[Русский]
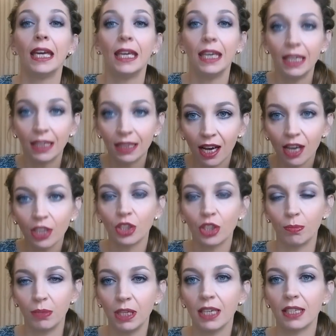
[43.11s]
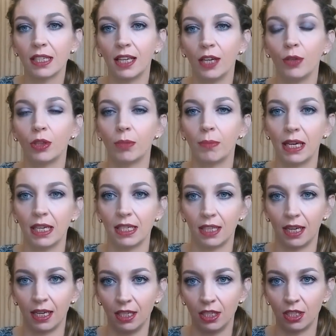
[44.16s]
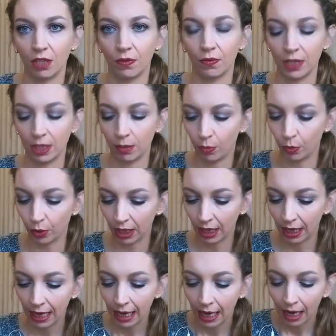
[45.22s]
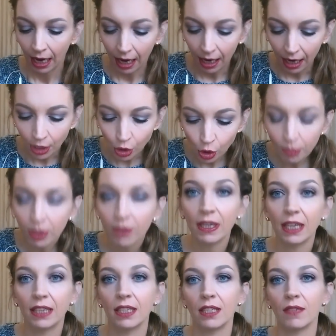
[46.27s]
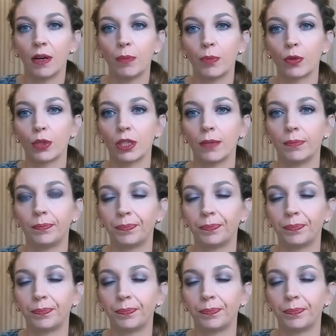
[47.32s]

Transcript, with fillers: и также мне их задают на моей странице в Фейсбуке. А о чем говорят эти вопросы?